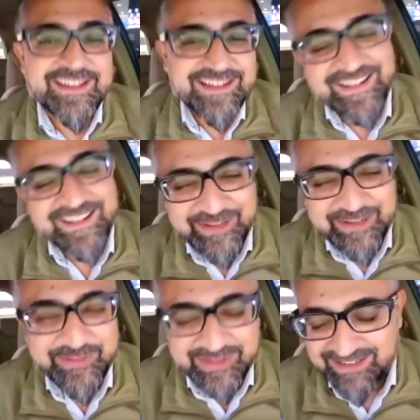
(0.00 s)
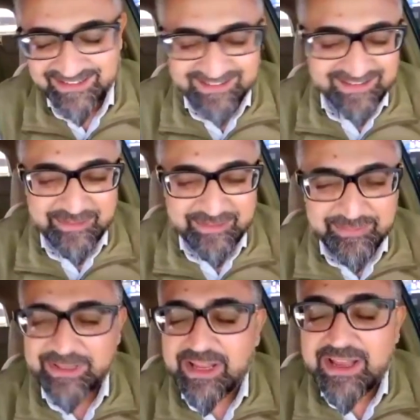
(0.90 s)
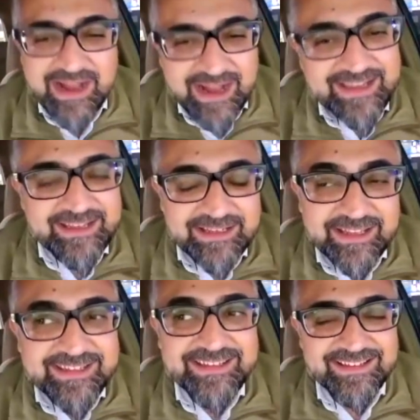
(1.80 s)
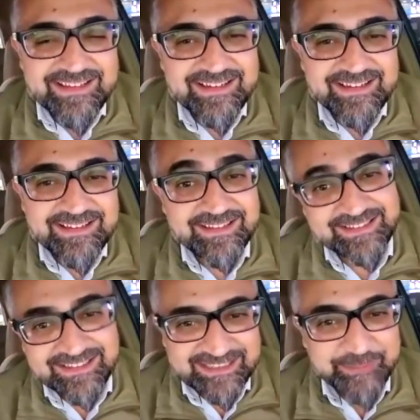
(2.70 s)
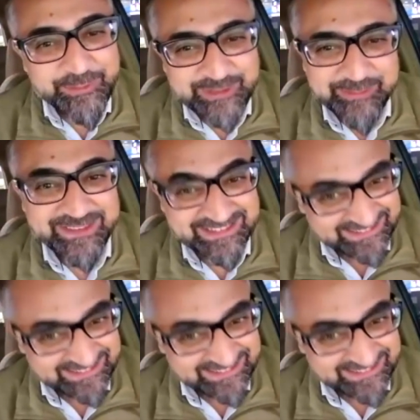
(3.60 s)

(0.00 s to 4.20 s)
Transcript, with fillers: हाँ डेफिनेटली हाँ अगेन लेकिन uh, नसीर साहब तो सामने थे